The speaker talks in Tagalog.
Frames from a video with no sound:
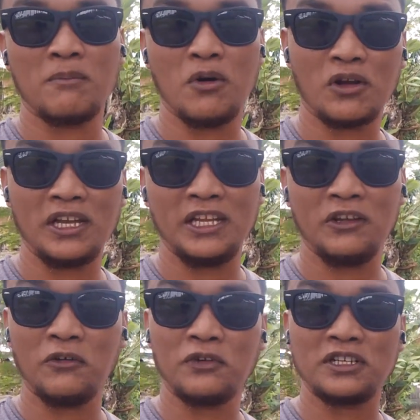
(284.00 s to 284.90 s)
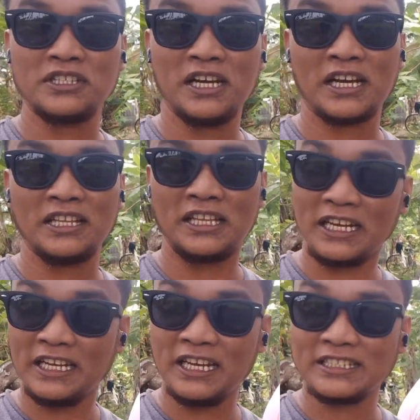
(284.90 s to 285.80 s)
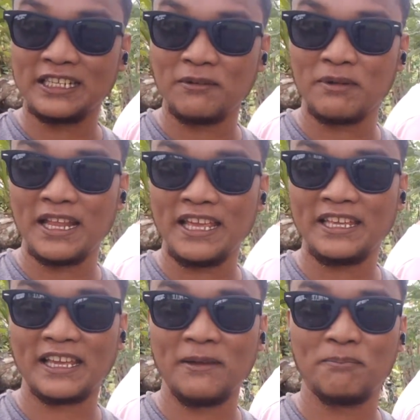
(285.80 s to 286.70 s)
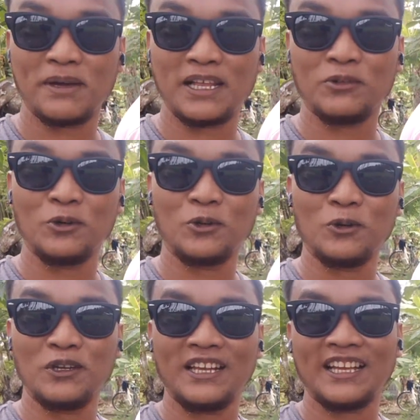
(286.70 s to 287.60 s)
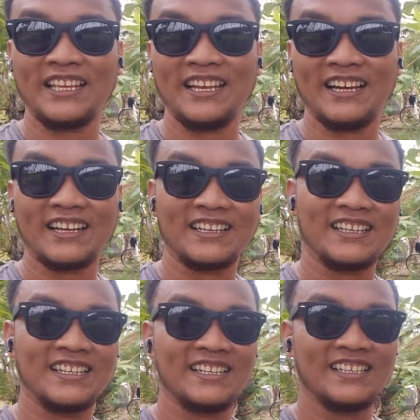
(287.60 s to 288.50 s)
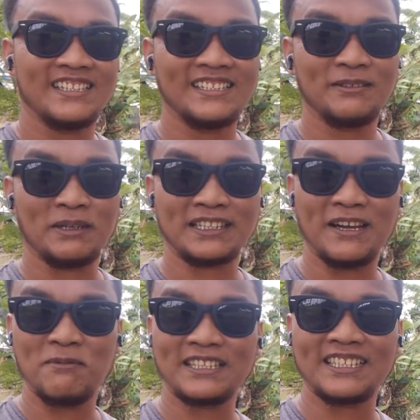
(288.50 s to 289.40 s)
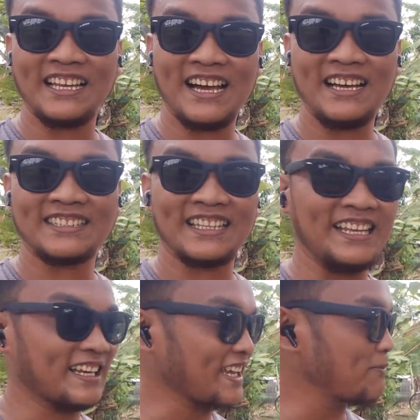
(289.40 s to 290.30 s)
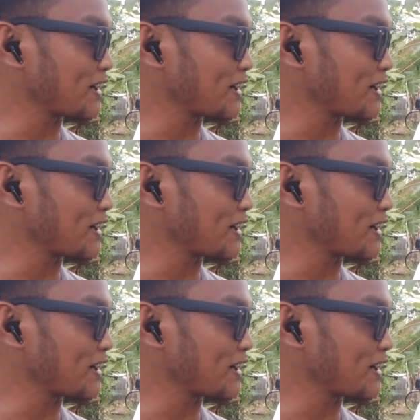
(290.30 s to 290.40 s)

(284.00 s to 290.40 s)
mo gani ni offer siya nga diri na lang silang balay kay para duldol na lang ihang pagtabang sila, dali ra kay